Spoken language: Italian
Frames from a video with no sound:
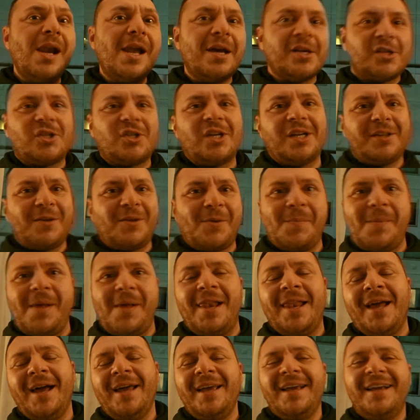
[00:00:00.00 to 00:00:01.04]
lasciate un
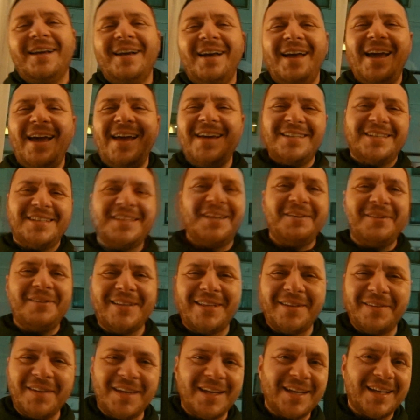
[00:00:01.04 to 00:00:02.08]
bel like e
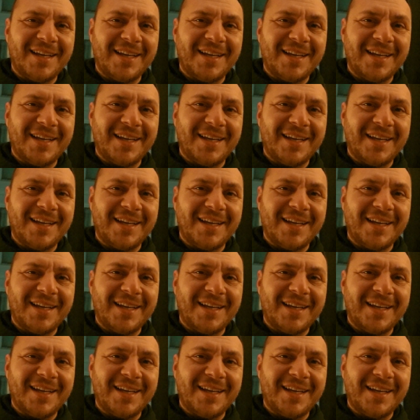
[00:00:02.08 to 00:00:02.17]
iscrivetevi al